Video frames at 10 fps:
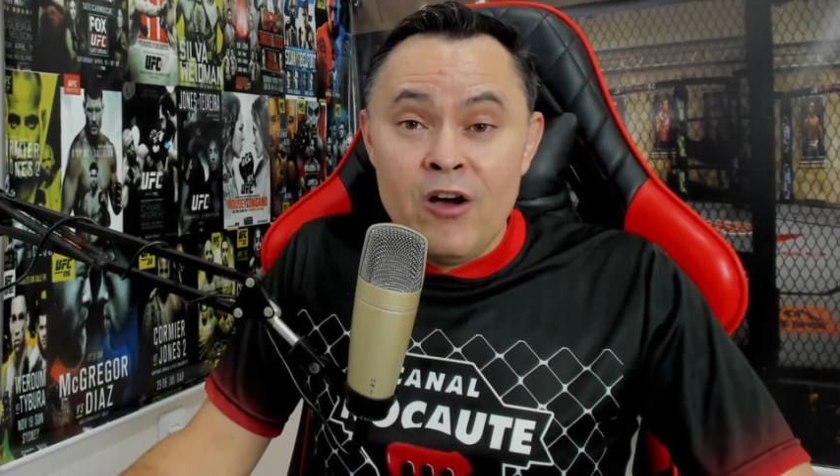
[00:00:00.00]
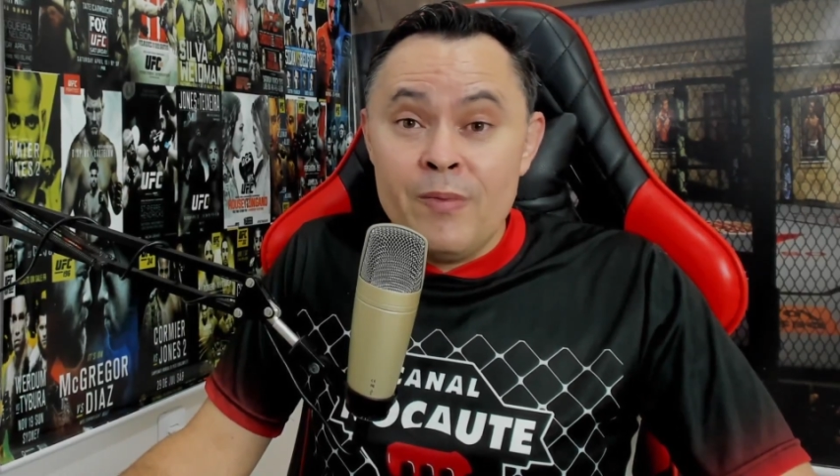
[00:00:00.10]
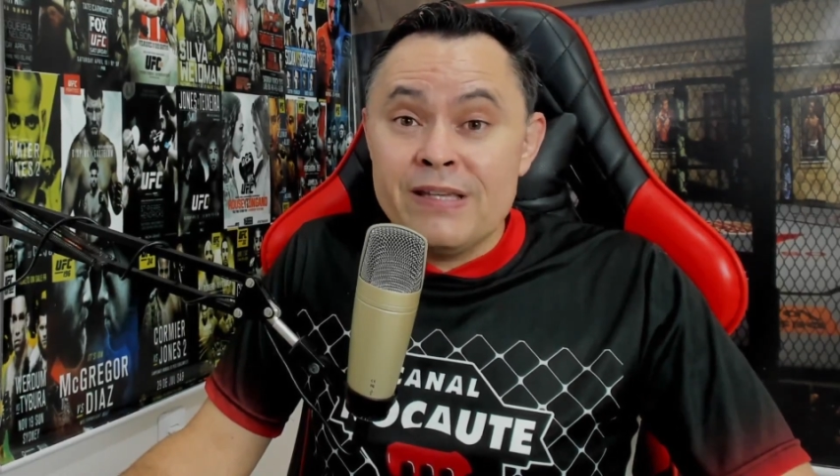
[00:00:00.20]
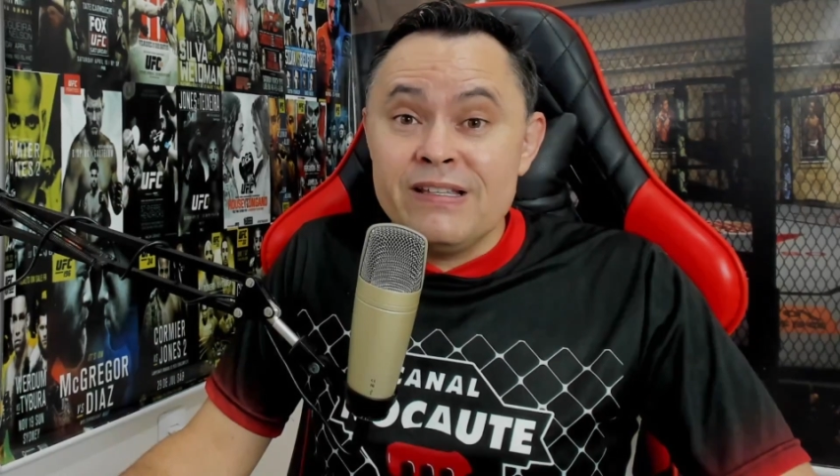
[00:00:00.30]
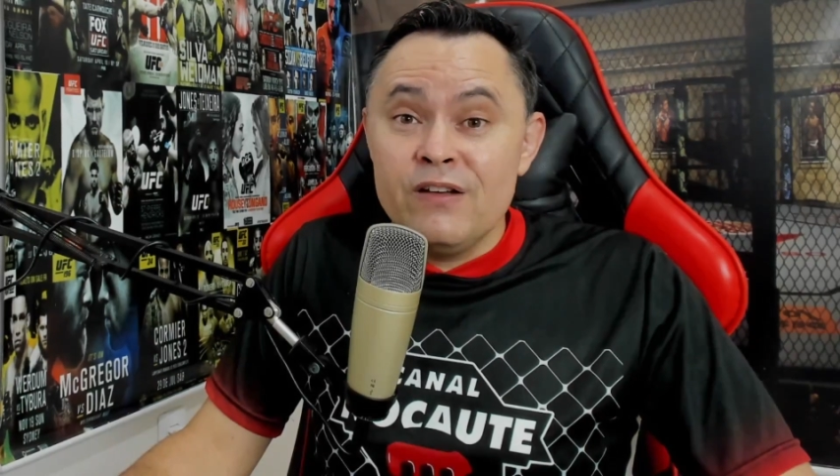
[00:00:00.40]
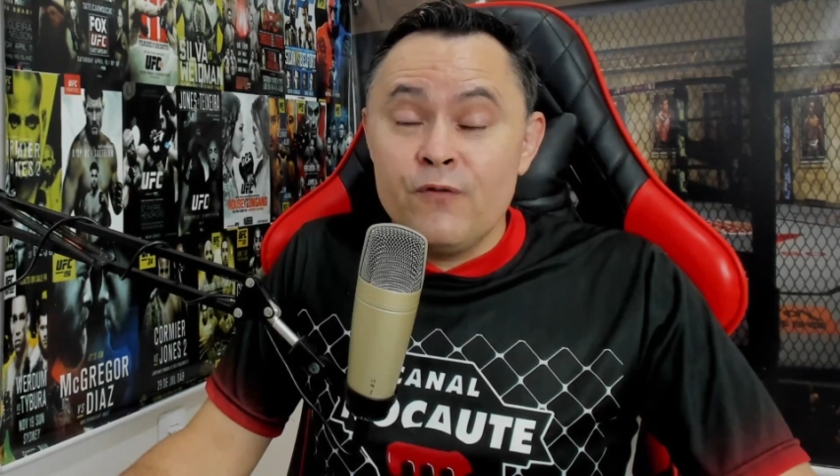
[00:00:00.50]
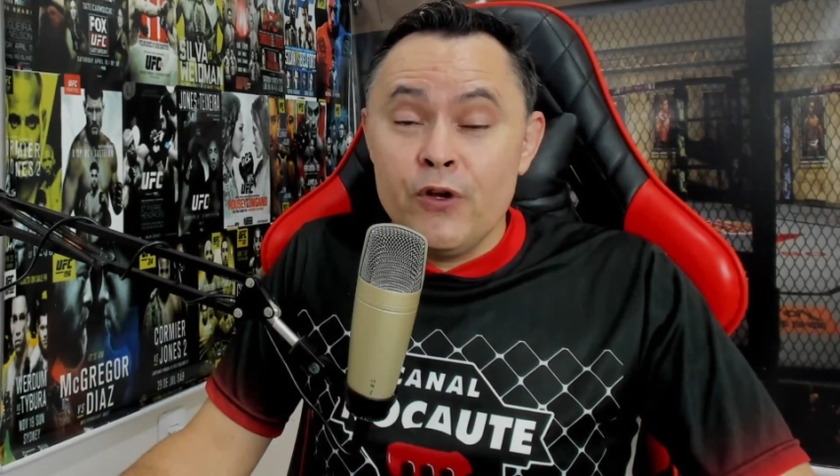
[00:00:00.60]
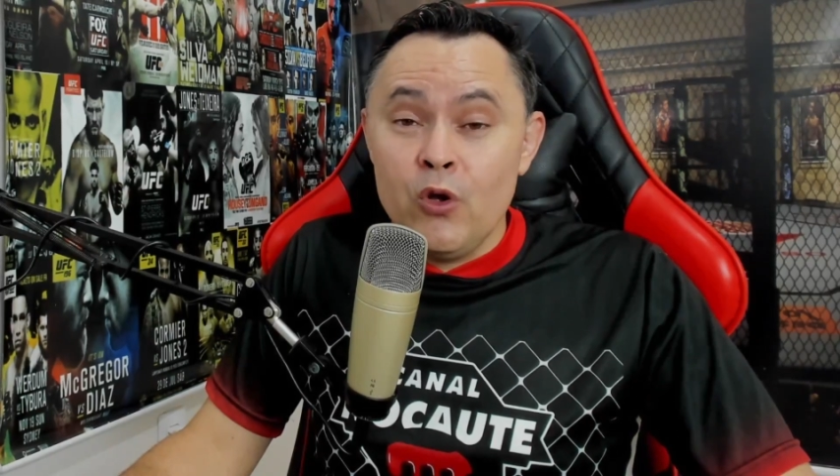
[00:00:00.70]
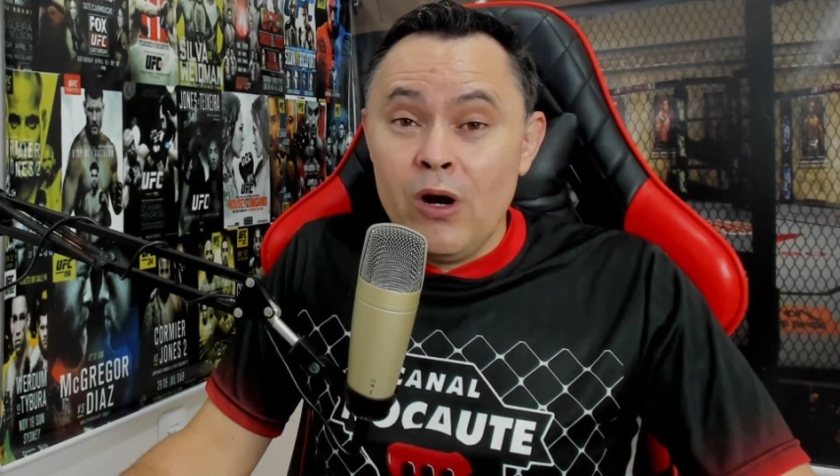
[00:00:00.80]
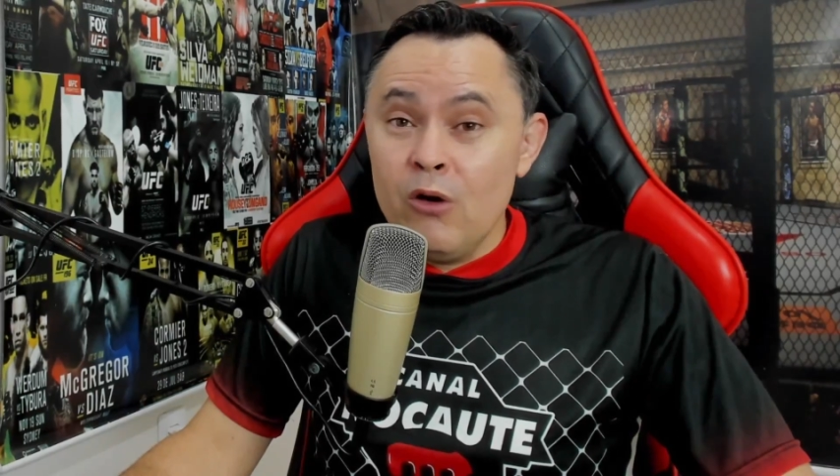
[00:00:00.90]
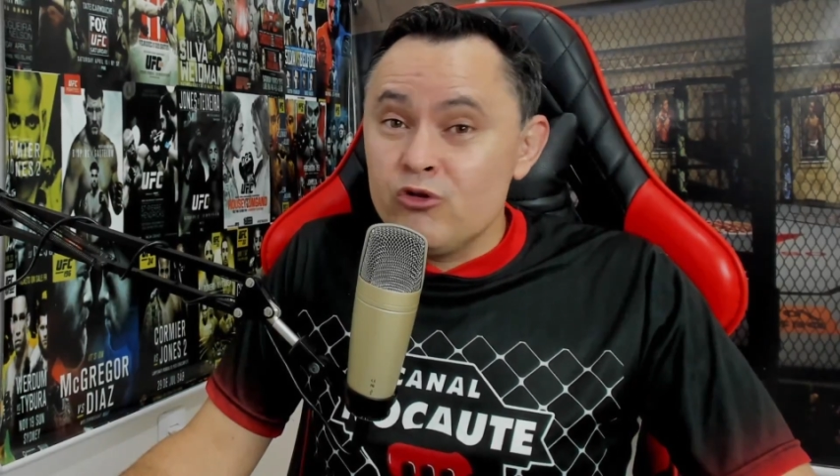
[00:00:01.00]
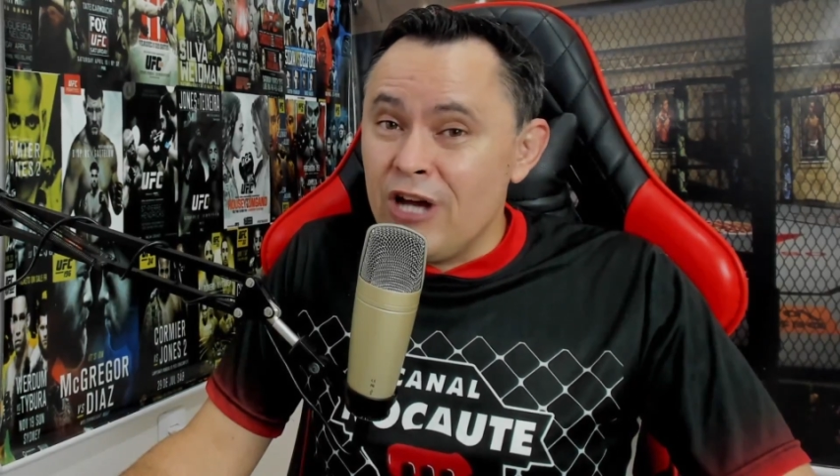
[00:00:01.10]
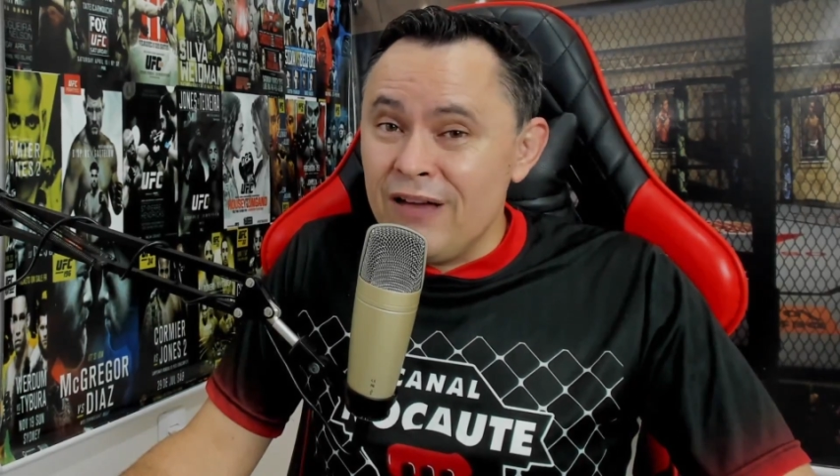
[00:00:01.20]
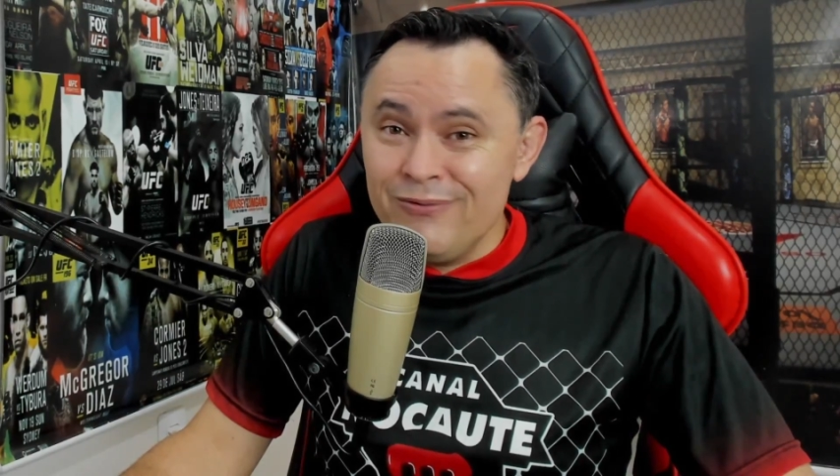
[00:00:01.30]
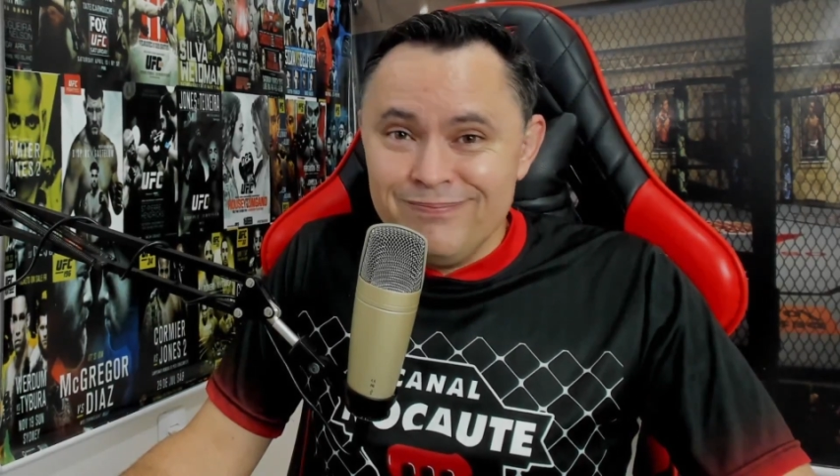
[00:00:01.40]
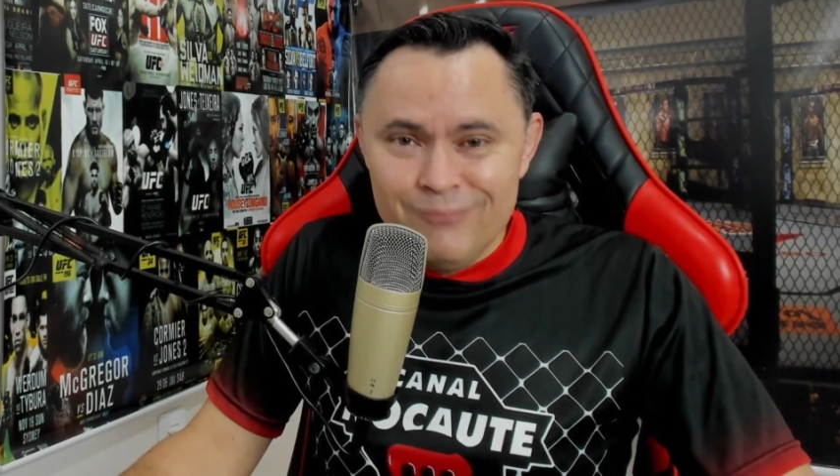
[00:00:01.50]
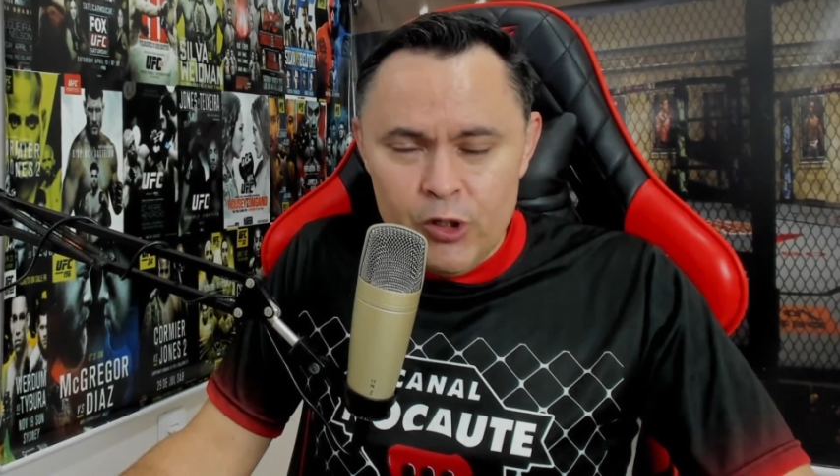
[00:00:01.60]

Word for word: O brasileiro foi nocauteado no